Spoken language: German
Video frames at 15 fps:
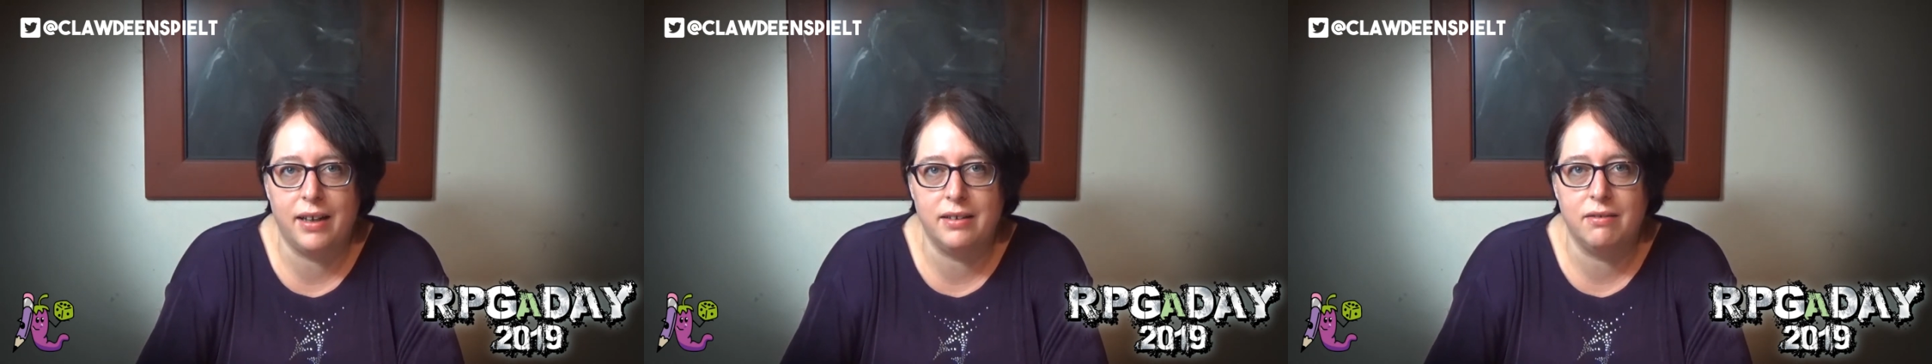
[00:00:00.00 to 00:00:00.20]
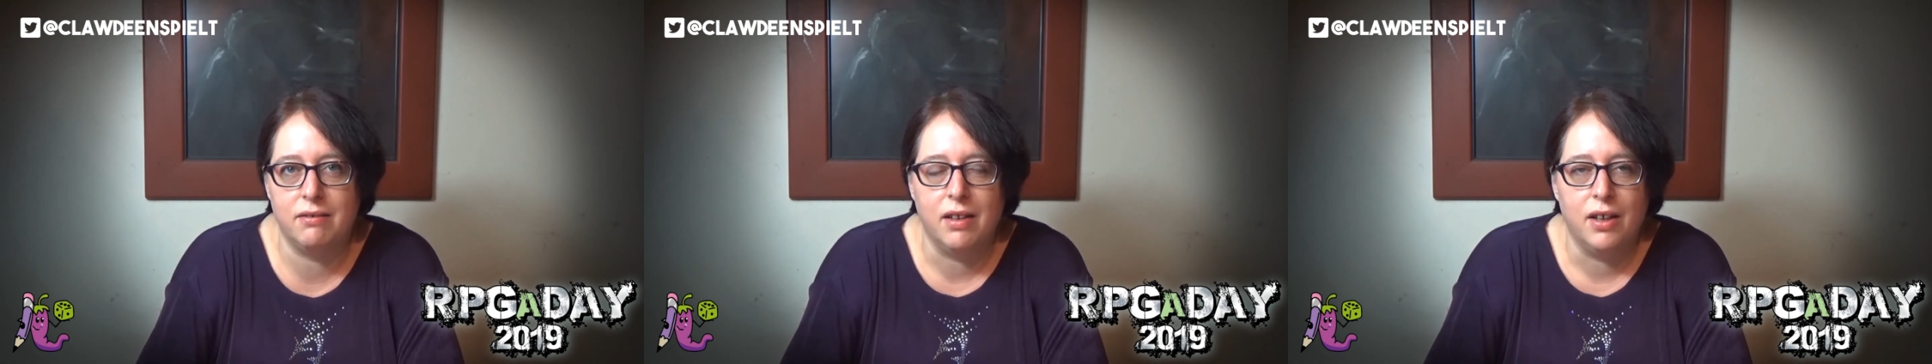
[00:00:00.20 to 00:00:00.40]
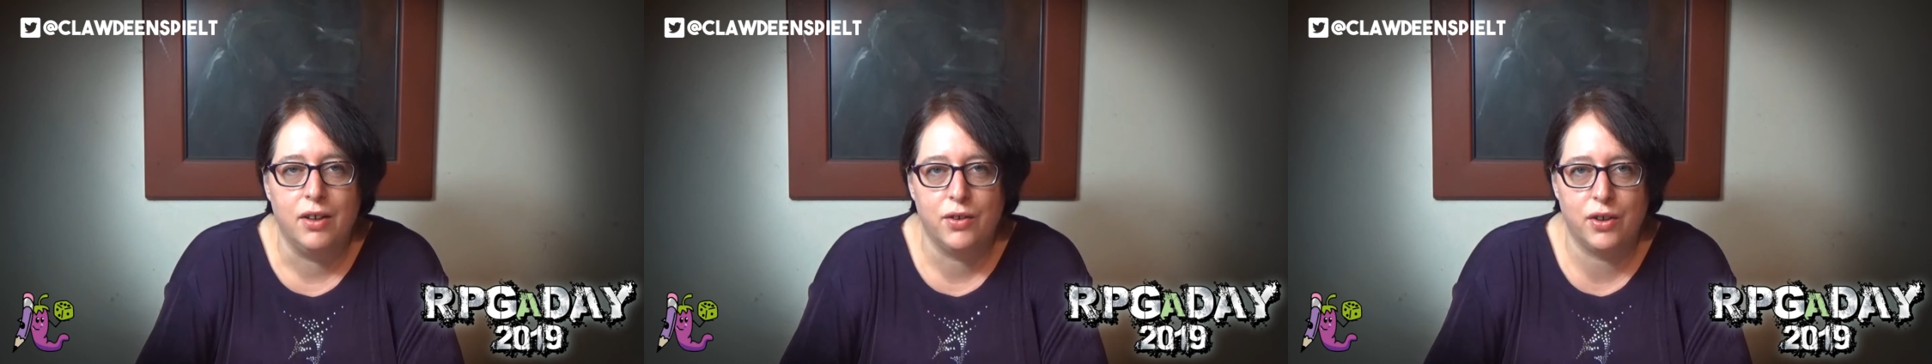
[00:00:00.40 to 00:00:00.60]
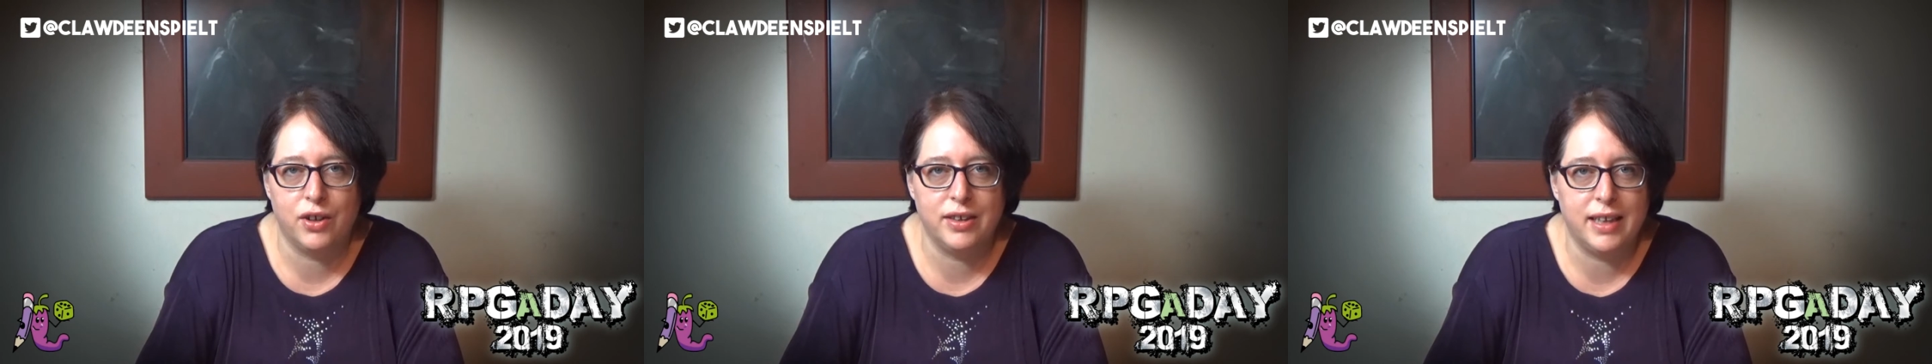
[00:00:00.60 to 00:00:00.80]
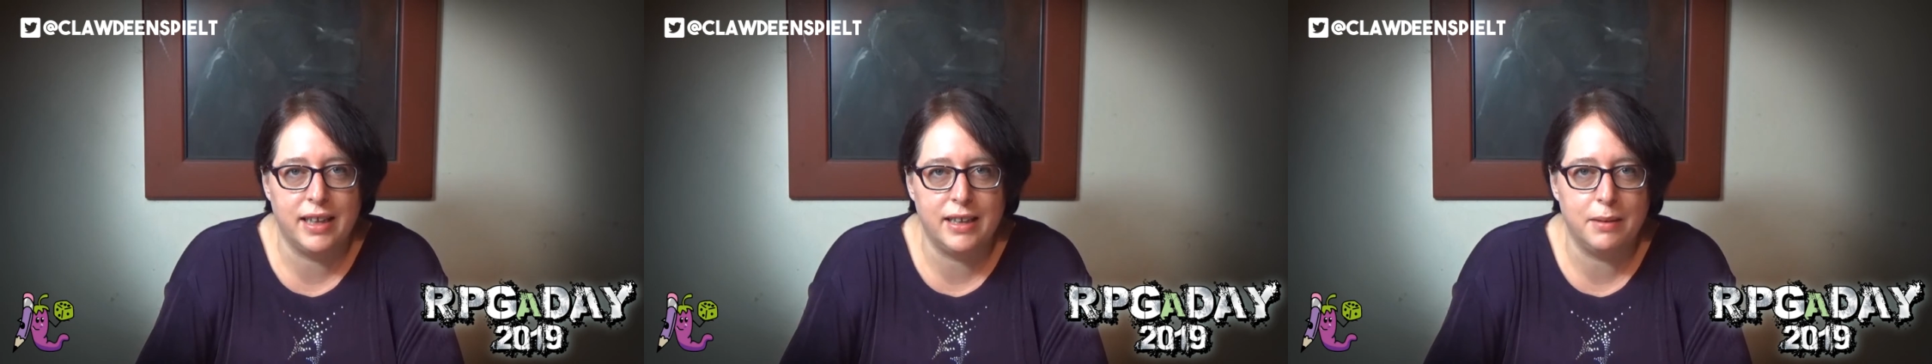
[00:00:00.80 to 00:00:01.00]
an so
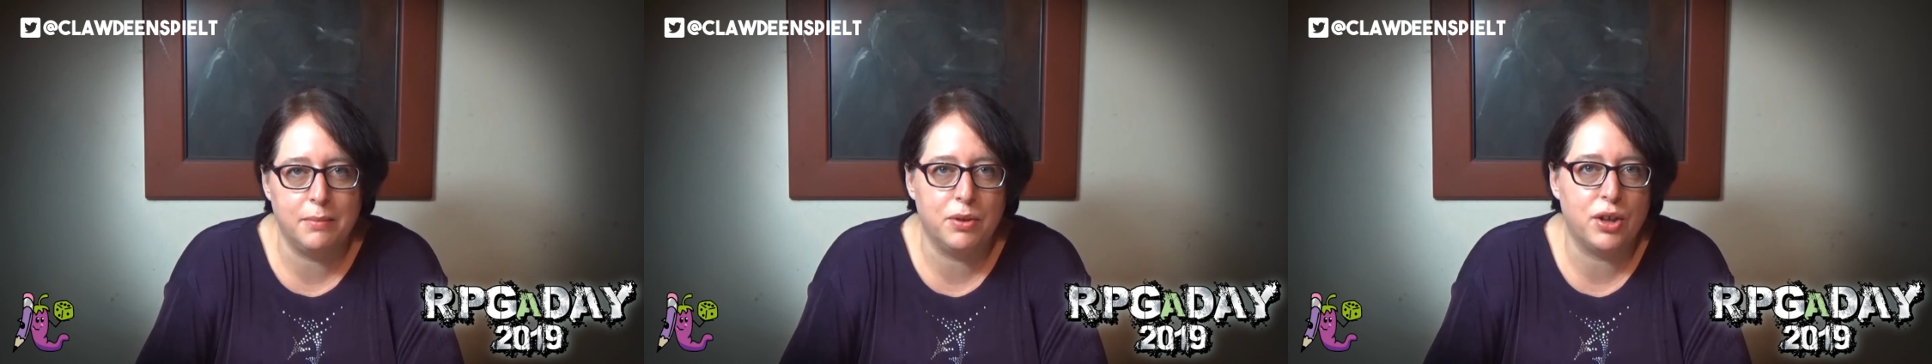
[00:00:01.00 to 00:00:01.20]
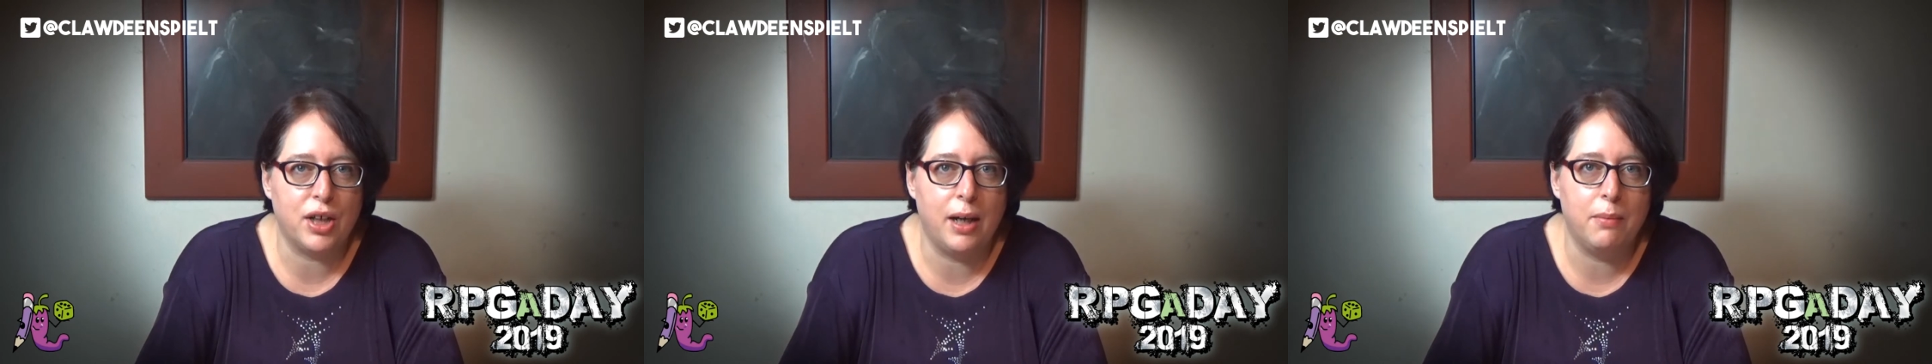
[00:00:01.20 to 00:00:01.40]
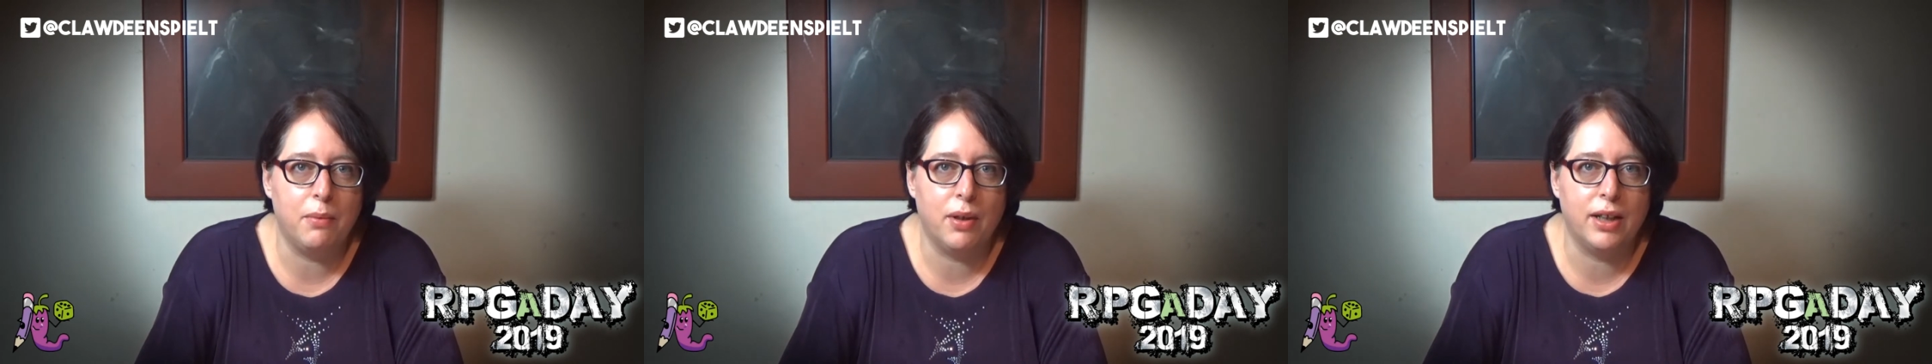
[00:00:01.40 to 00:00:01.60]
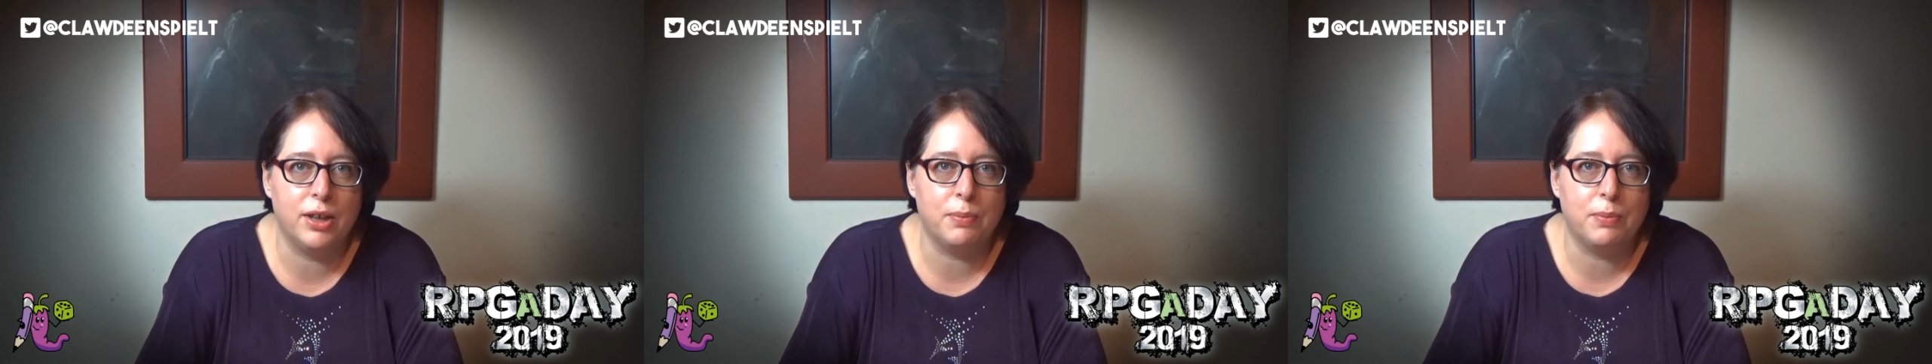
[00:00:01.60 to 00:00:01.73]
eine Setting-Beschreibung